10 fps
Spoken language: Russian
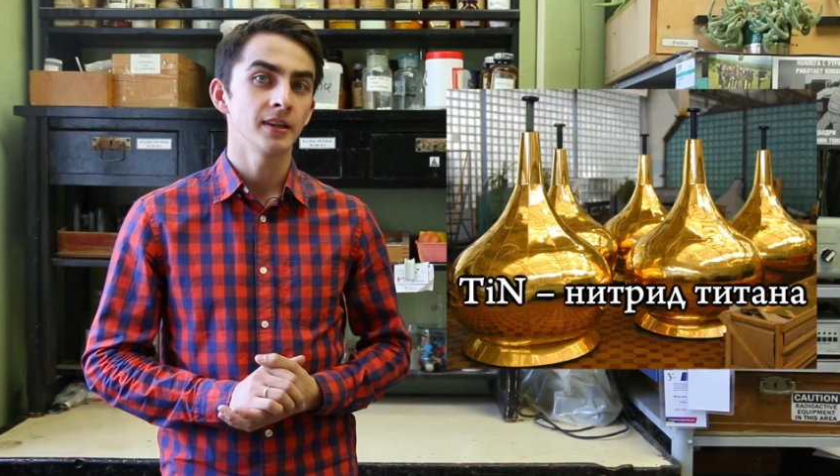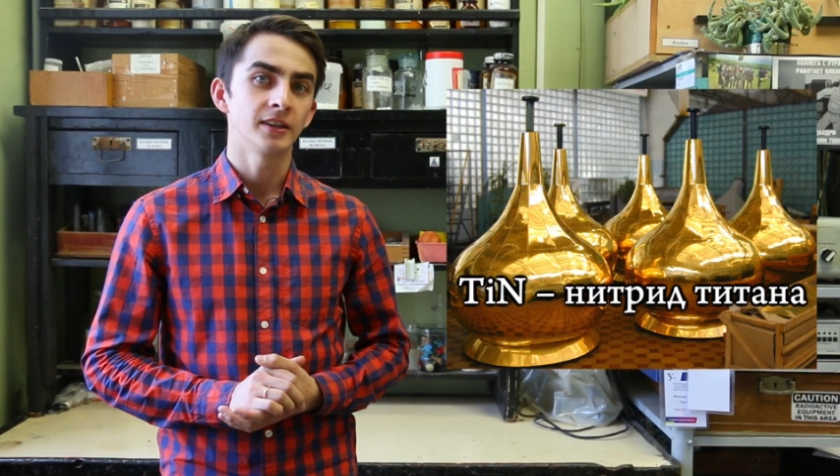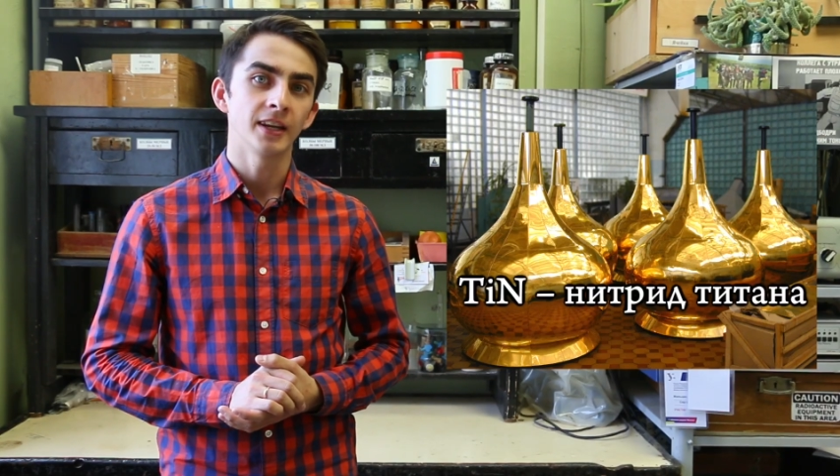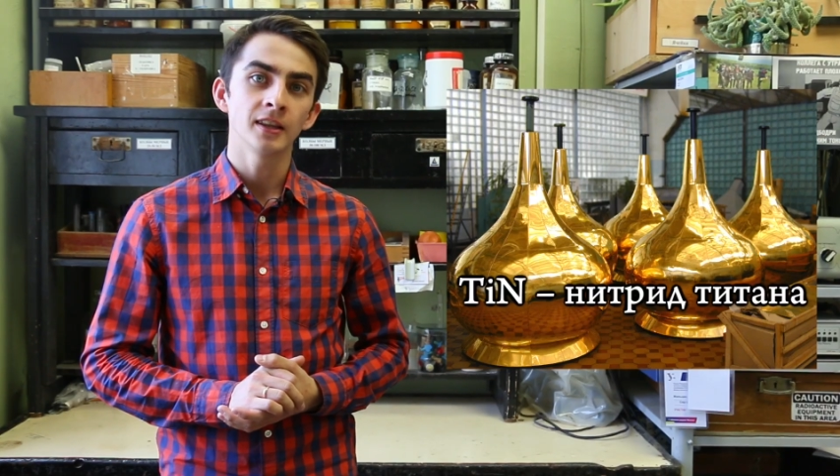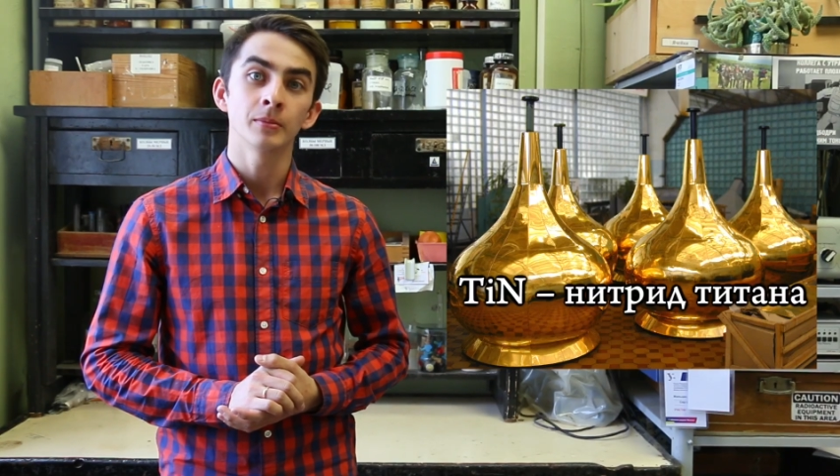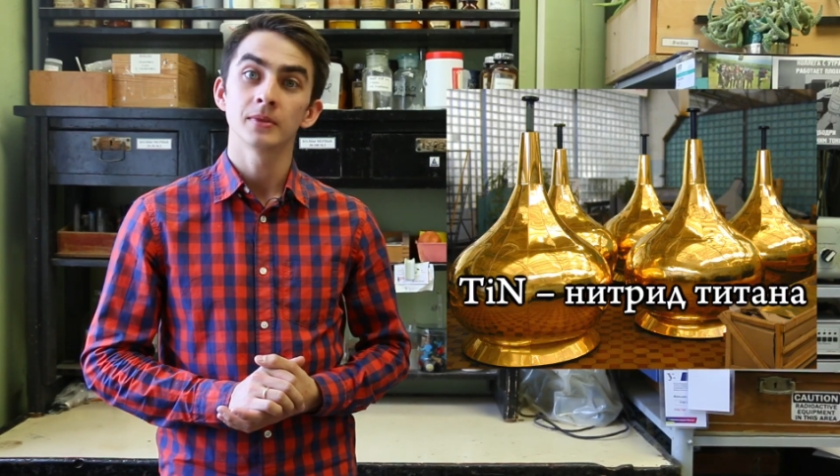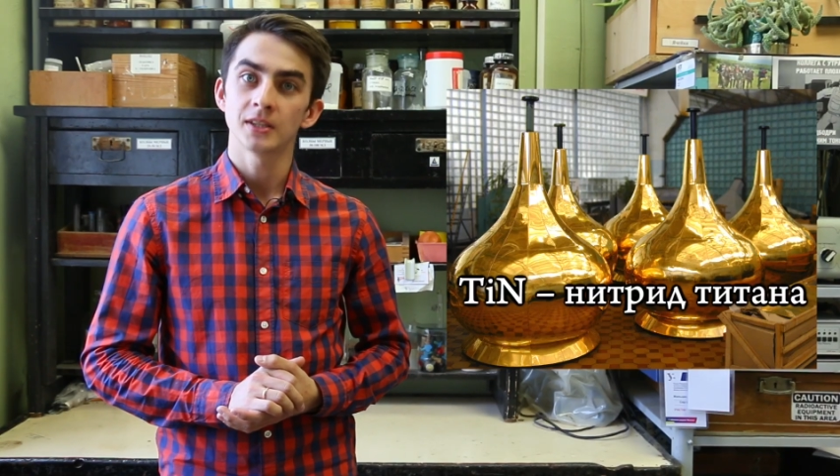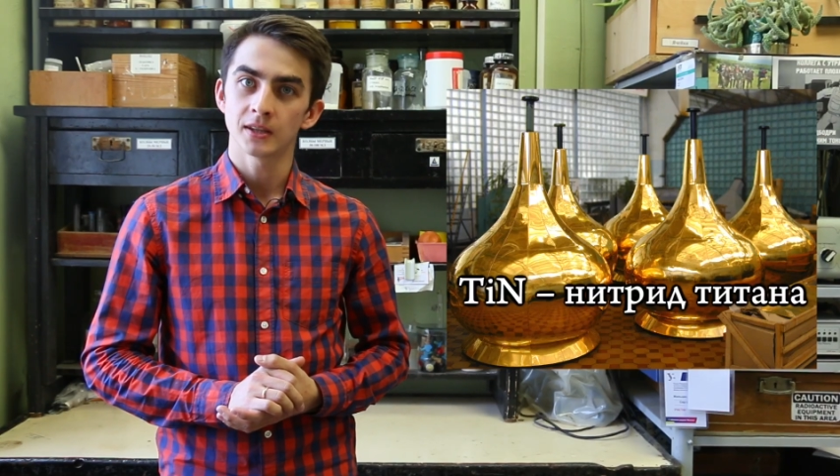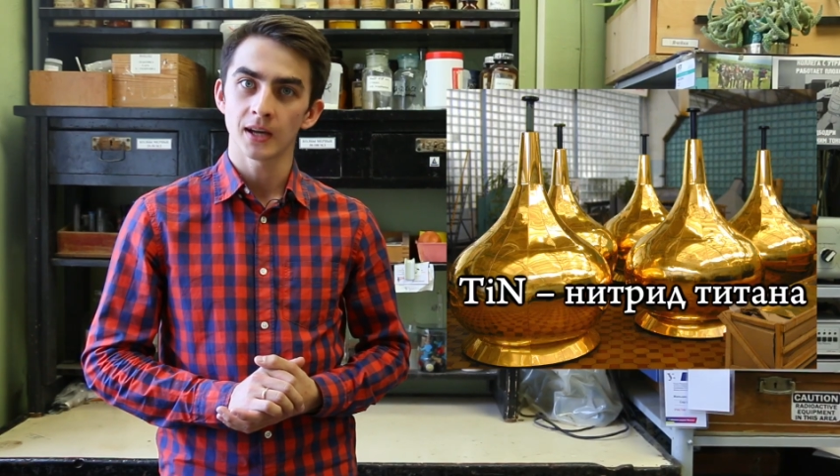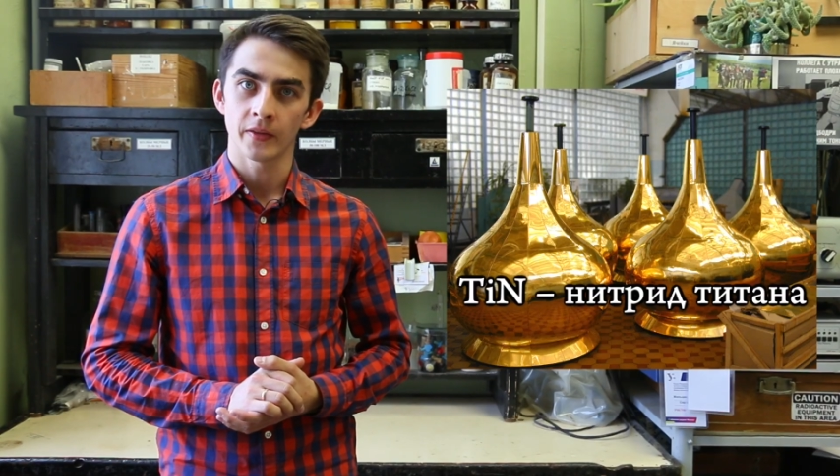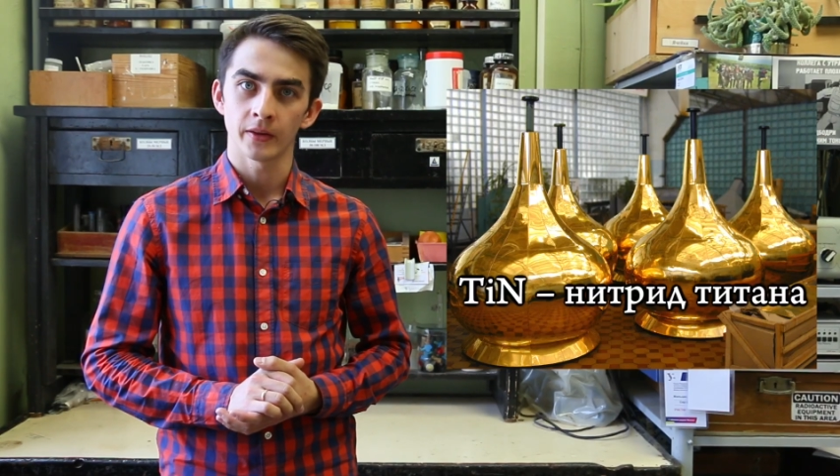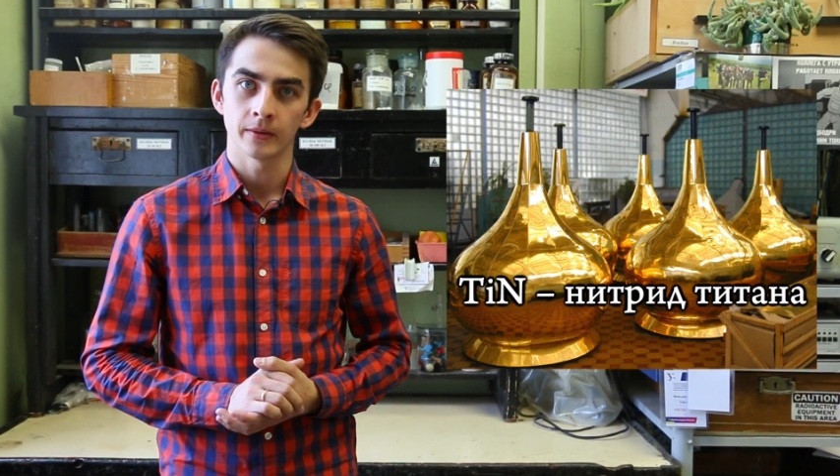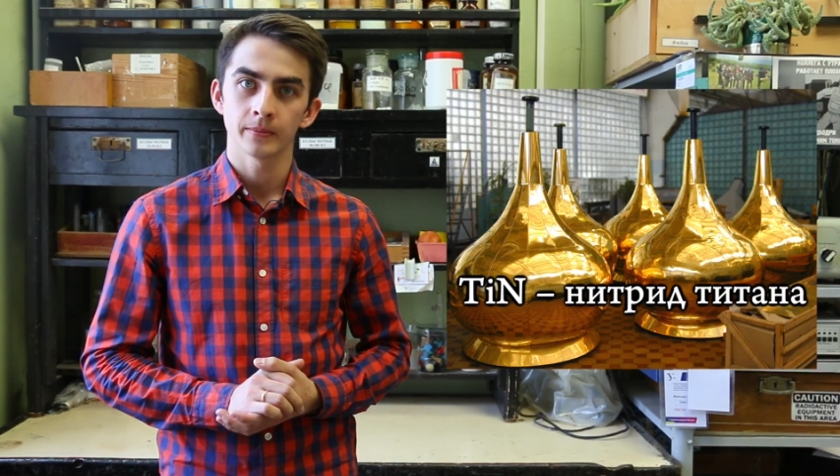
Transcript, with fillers: нитридом титана.